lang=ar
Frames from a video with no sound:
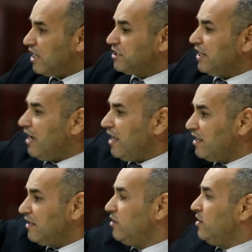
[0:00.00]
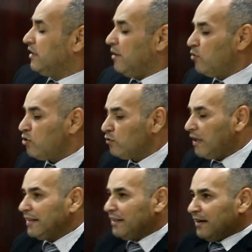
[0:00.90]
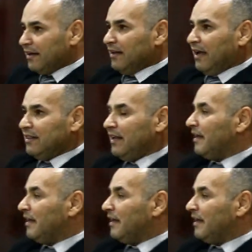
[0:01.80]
أشعة تمر وتخترق العضلة